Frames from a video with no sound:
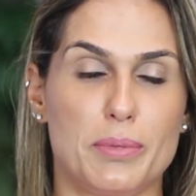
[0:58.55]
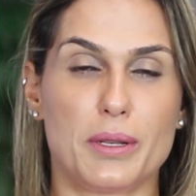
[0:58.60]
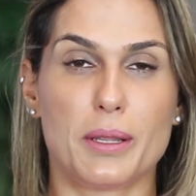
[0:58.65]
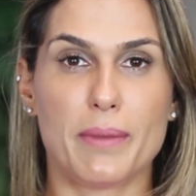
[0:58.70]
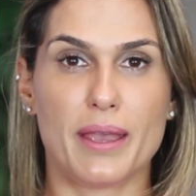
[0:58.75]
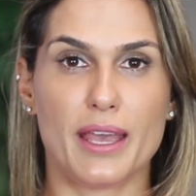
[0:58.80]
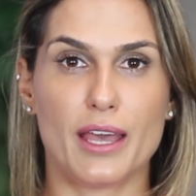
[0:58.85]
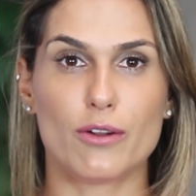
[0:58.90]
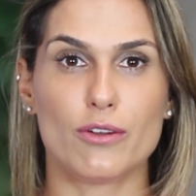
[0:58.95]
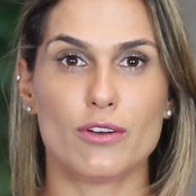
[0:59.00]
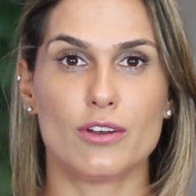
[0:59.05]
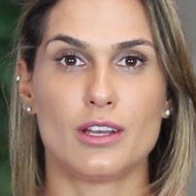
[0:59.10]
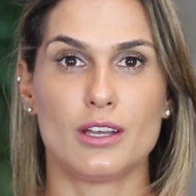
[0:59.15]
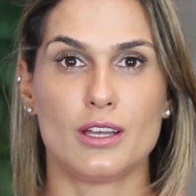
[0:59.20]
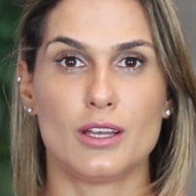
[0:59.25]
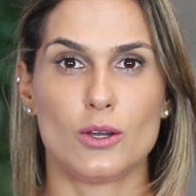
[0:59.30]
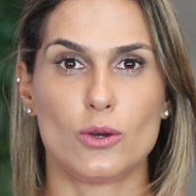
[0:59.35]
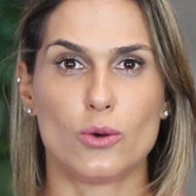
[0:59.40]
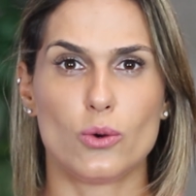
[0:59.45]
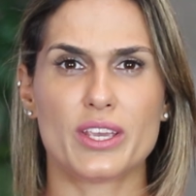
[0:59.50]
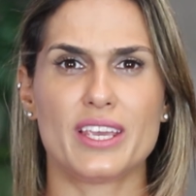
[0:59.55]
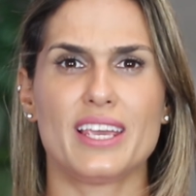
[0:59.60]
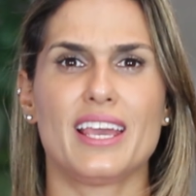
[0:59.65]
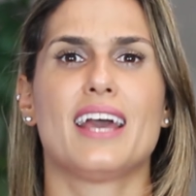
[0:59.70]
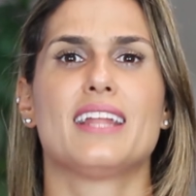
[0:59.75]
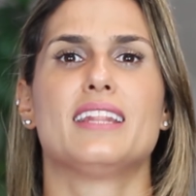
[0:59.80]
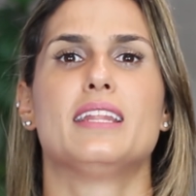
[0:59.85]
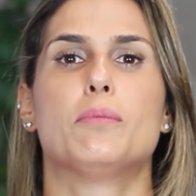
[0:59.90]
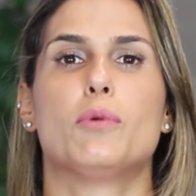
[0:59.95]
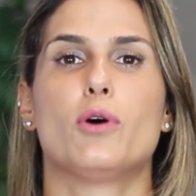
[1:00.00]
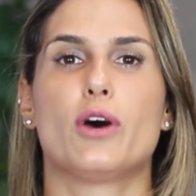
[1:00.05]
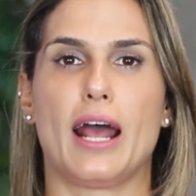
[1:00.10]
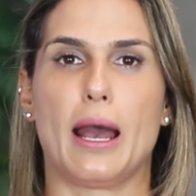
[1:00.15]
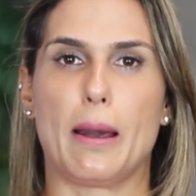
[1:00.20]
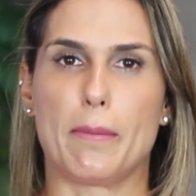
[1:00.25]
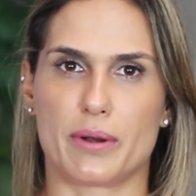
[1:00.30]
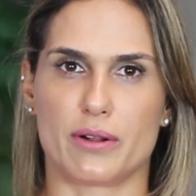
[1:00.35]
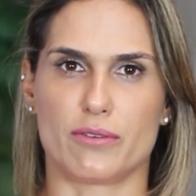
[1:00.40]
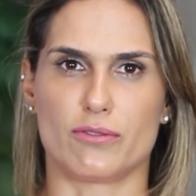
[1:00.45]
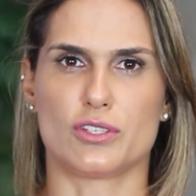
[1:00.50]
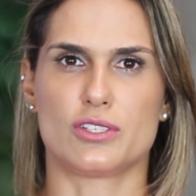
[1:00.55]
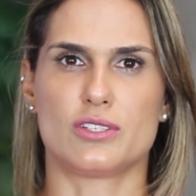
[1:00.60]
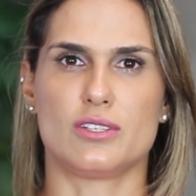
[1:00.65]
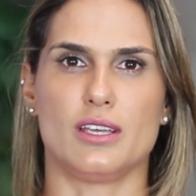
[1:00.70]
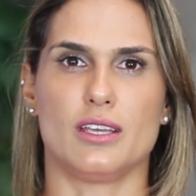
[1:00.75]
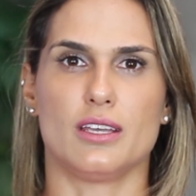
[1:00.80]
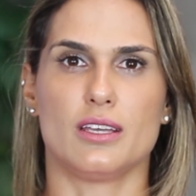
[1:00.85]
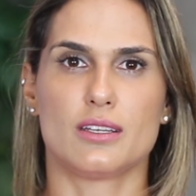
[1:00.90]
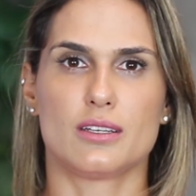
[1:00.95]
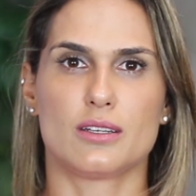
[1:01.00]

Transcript: Primeiro, o que é demorar para você?